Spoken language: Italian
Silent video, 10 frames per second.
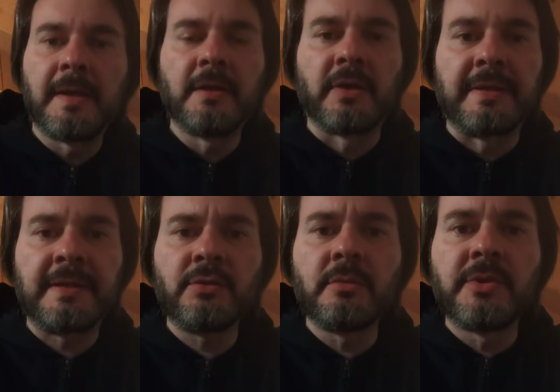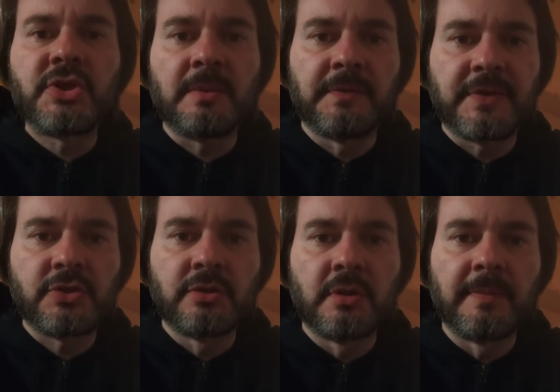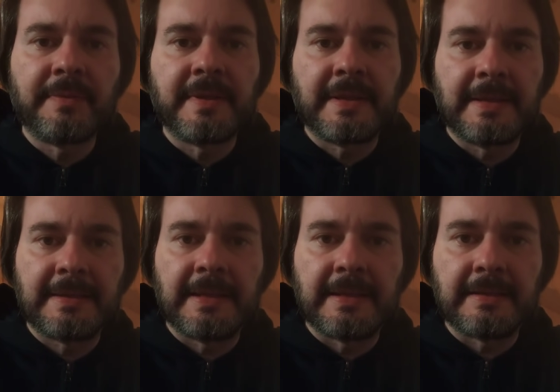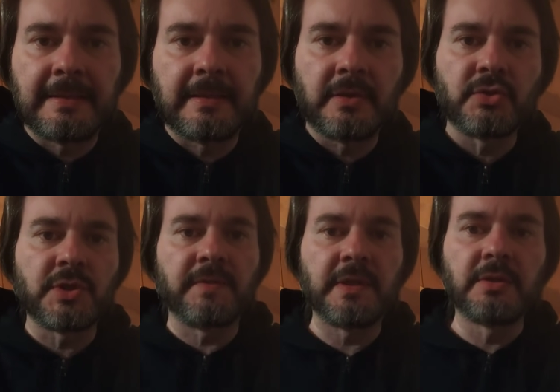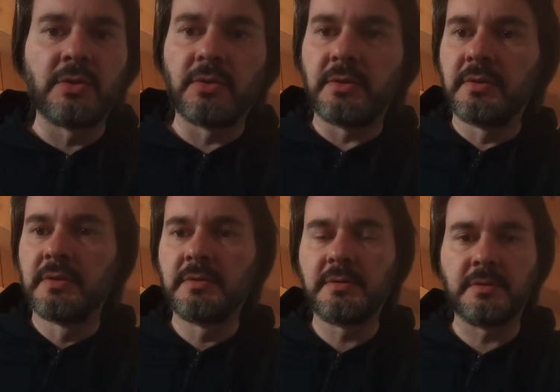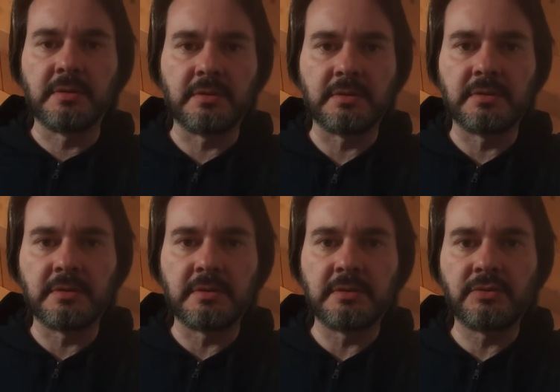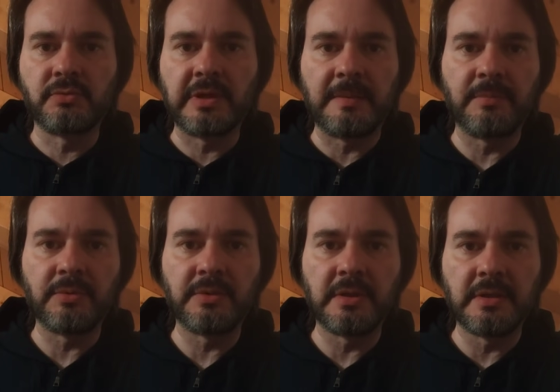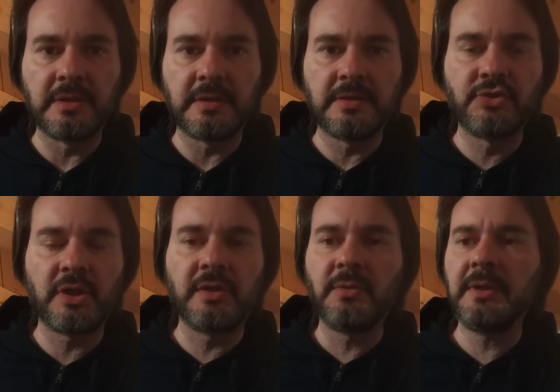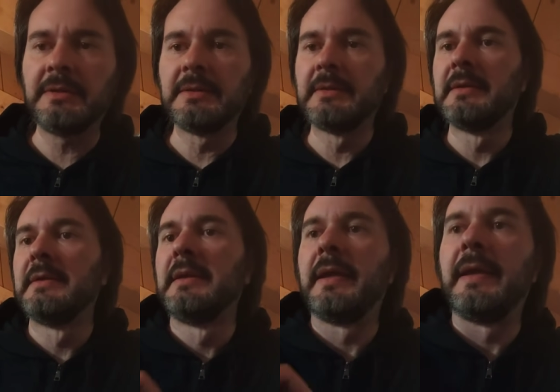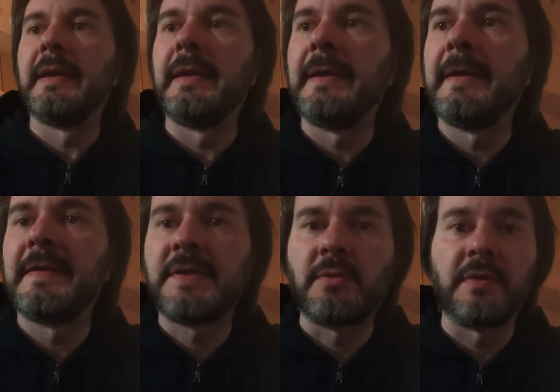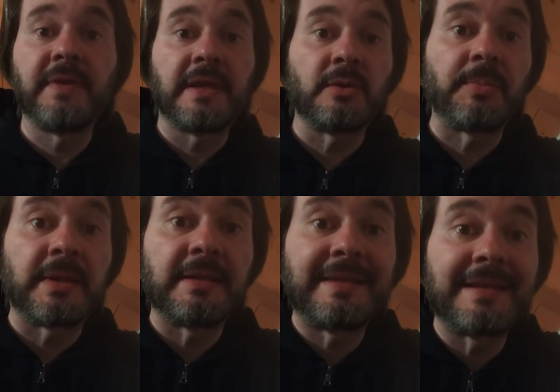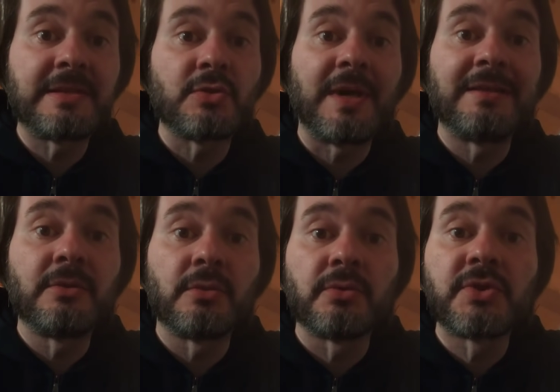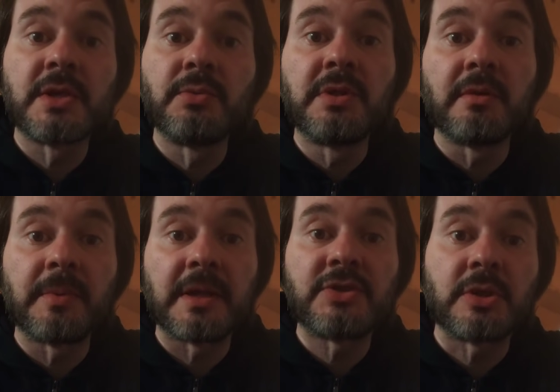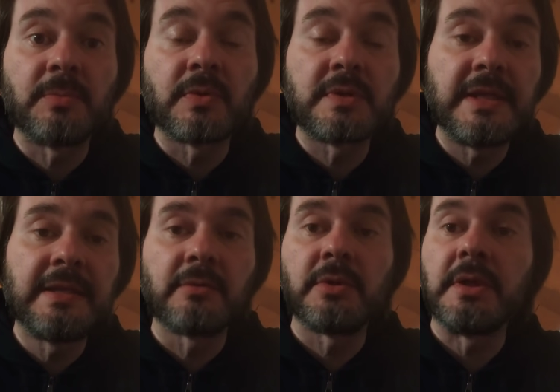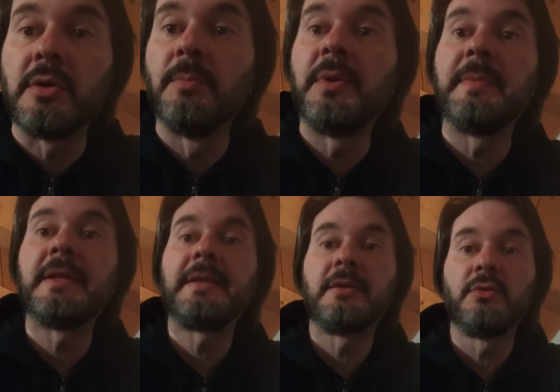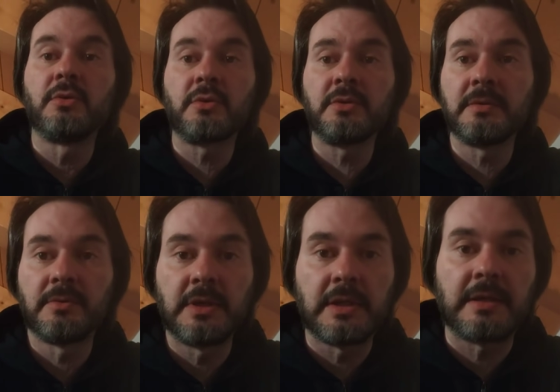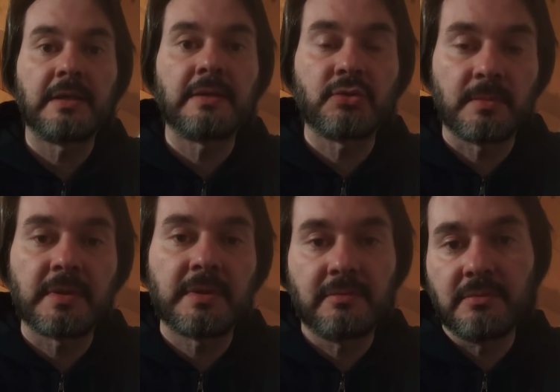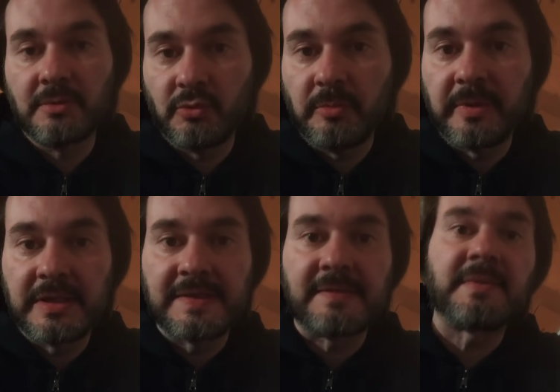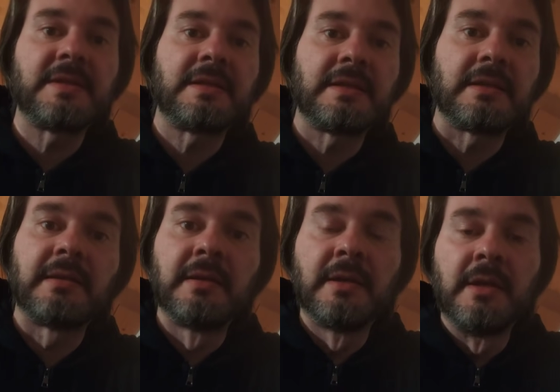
Allora, intanto cominciamo facendo i complimenti all'Atalanta, che oggi ha vinto eh, sul campo del Genoa e si è qualificato per il terzo anno consecutivo per la Champions League, quindi complimenti a loro, devo dire che insomma è un'impresa mantenere